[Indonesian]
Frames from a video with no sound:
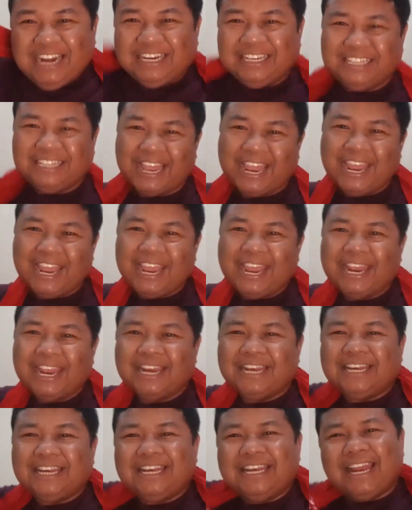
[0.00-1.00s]
ta
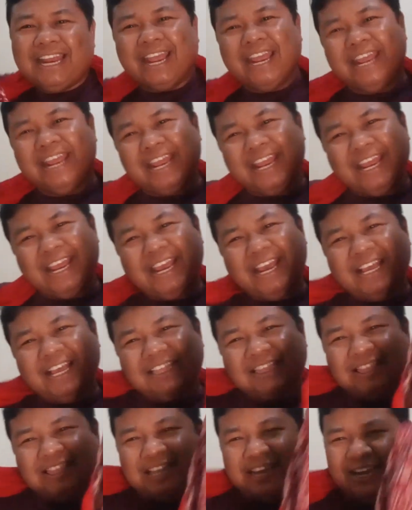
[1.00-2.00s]
ta
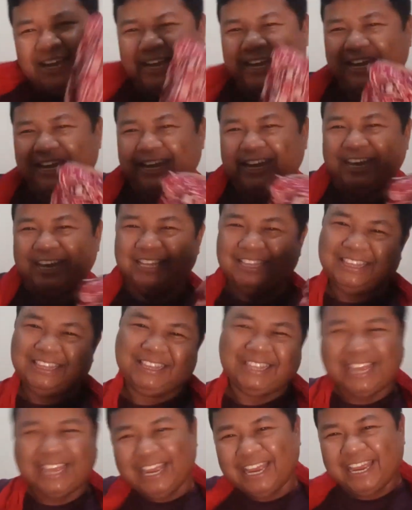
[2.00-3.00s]
ta
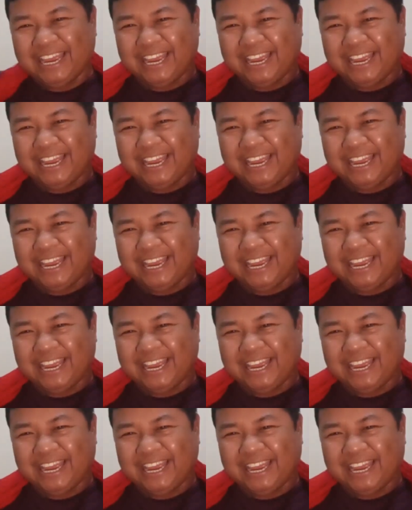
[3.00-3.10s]
ta